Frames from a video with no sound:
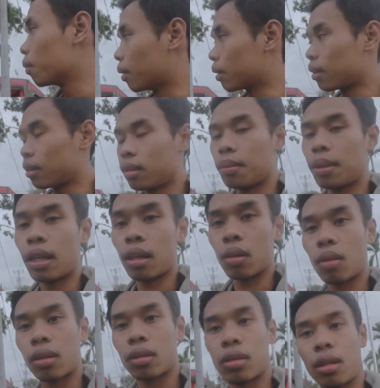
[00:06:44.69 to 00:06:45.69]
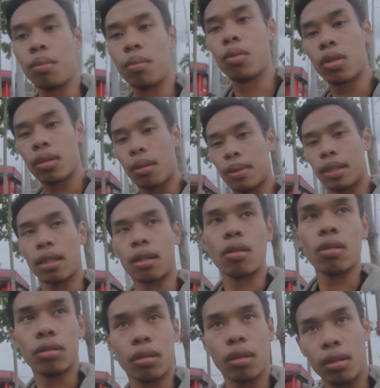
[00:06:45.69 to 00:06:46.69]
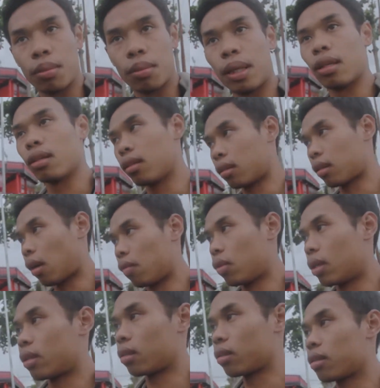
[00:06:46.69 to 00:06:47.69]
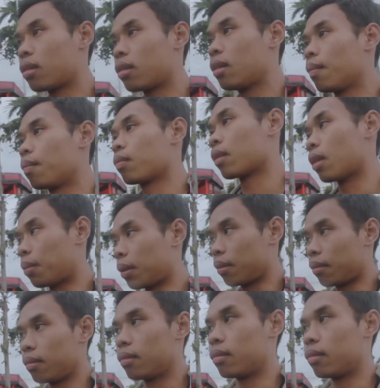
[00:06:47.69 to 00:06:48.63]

biasanya sih bayar 200 ribu kita bisa nonton di Bali untuk tapi terus dapat